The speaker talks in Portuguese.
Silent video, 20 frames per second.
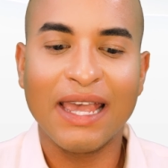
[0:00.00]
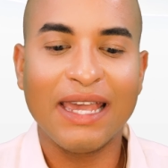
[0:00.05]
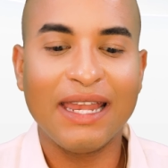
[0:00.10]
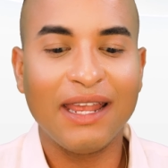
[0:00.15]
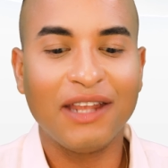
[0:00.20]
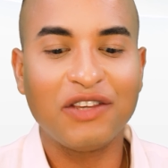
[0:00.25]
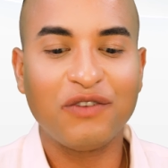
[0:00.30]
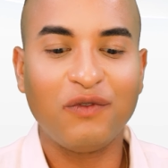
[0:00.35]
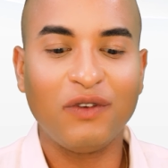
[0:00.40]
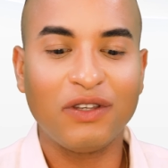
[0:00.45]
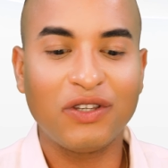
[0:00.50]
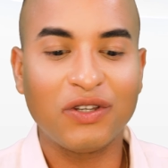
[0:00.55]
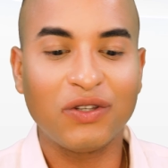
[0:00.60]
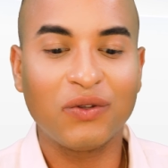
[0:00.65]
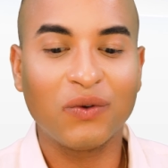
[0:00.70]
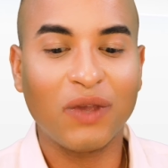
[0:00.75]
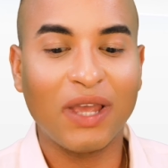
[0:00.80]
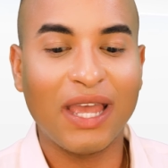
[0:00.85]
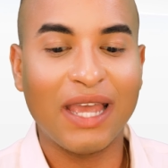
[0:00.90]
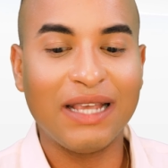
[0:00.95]
Ele é
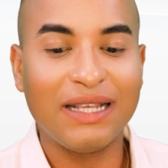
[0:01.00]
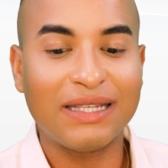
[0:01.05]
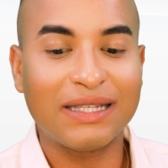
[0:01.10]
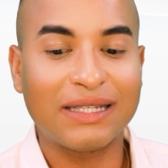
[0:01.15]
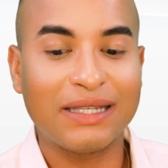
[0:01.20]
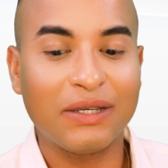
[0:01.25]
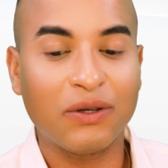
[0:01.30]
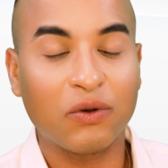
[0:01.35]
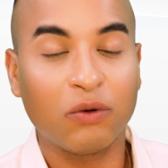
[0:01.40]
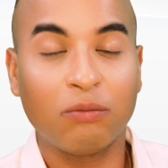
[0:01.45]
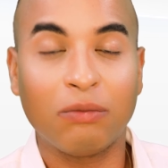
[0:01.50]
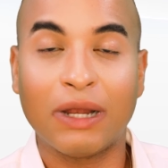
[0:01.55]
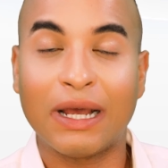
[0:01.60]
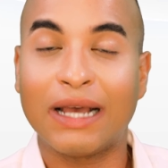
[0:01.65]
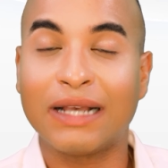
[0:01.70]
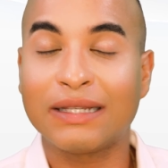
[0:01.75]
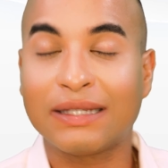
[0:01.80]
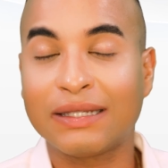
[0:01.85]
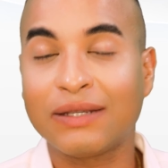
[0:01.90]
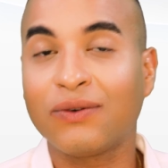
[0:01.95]
dividido em ciclo
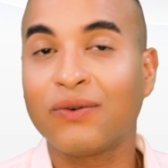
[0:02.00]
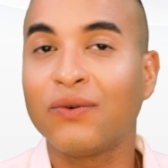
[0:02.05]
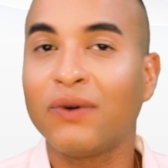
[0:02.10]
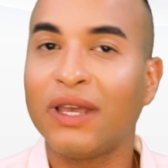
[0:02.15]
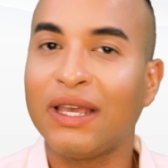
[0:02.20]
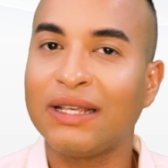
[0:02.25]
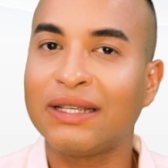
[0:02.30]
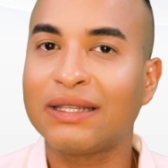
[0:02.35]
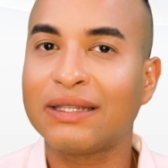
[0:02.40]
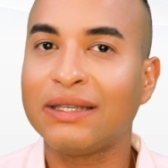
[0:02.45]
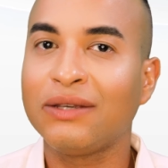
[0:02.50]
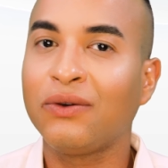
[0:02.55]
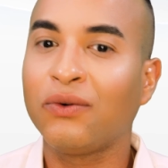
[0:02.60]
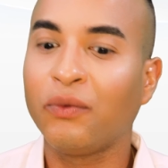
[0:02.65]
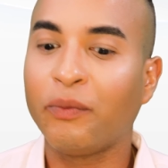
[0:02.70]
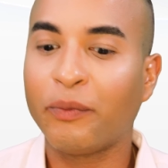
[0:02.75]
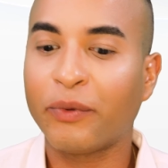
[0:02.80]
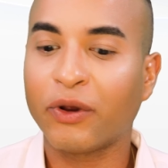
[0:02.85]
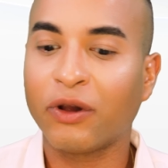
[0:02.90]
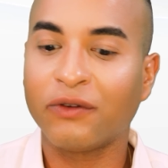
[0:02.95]
básico e
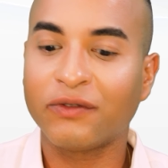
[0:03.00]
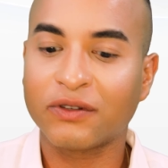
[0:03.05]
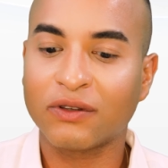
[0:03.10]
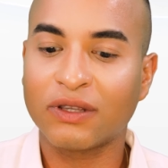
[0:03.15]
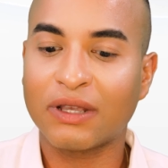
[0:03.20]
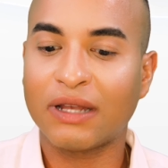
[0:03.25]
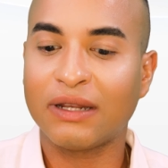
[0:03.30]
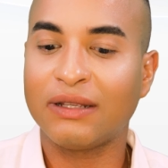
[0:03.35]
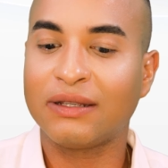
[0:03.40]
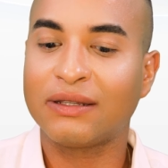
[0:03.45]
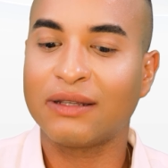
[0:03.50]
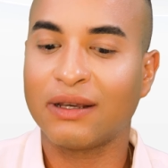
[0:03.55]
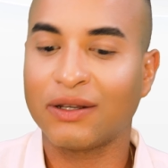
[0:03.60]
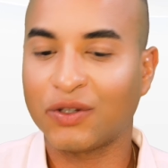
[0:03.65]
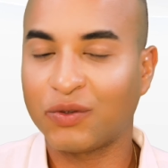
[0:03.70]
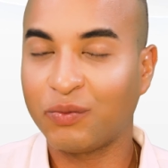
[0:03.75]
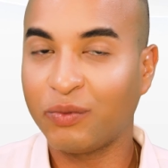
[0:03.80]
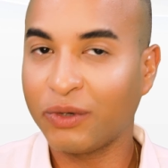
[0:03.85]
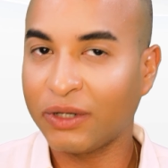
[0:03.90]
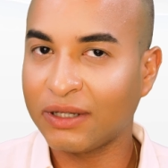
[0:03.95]
ciclo
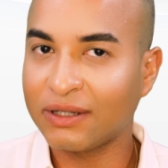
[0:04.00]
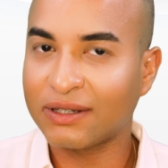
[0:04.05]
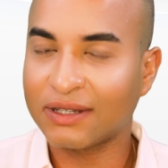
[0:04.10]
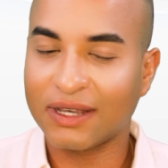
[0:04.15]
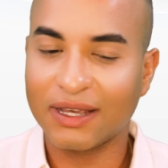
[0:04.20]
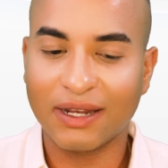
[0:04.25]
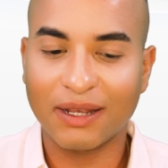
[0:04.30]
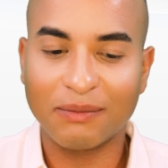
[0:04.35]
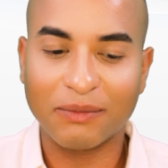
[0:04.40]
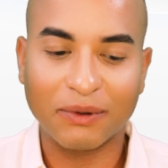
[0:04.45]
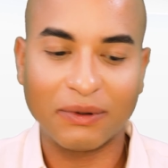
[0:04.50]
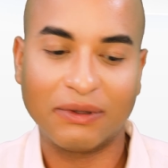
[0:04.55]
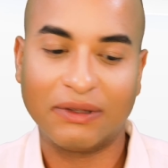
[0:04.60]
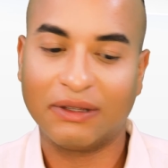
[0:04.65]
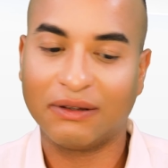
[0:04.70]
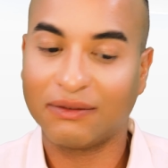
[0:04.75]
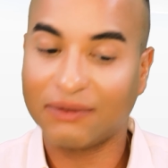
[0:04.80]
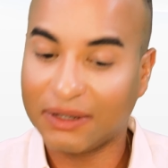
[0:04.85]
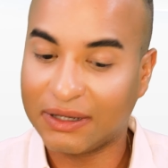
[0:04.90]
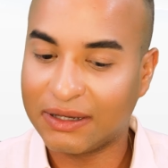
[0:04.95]
profissionalizante, por isso que ele é bom,
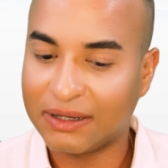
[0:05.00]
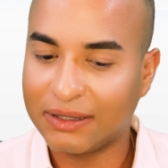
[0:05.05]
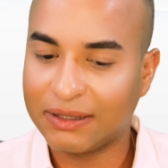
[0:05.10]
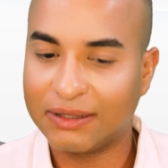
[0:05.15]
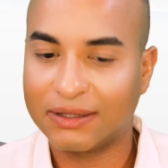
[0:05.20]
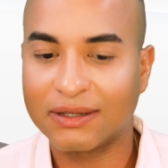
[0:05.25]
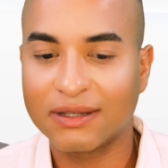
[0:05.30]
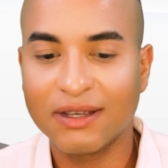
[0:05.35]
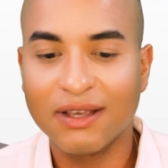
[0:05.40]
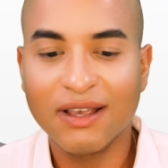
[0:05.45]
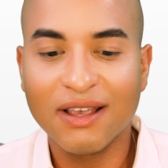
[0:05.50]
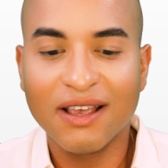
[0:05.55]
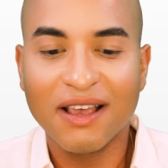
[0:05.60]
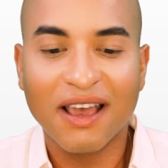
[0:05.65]
talvez.